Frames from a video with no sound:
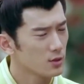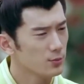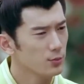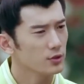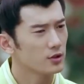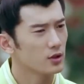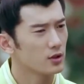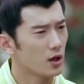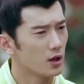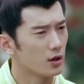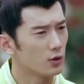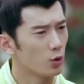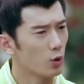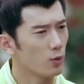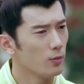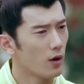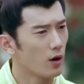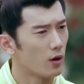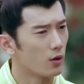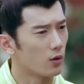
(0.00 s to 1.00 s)
朕不曾让人
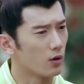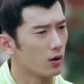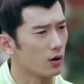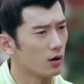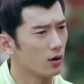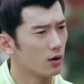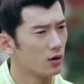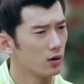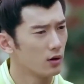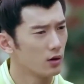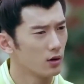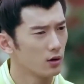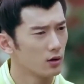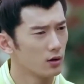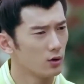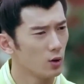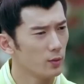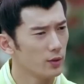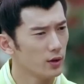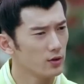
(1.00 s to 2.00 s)
通报过。
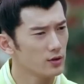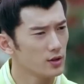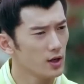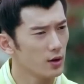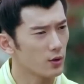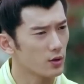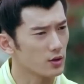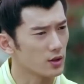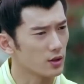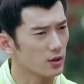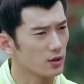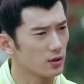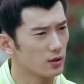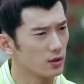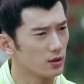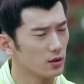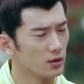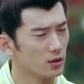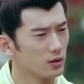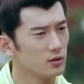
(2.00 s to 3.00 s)
你又没有见过朕，
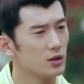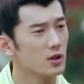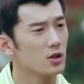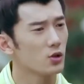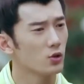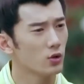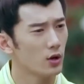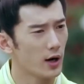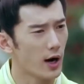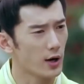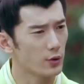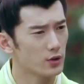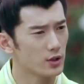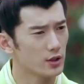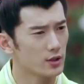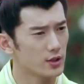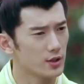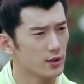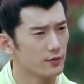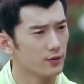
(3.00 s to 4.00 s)
你是如何看出
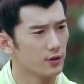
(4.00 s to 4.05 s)
朕的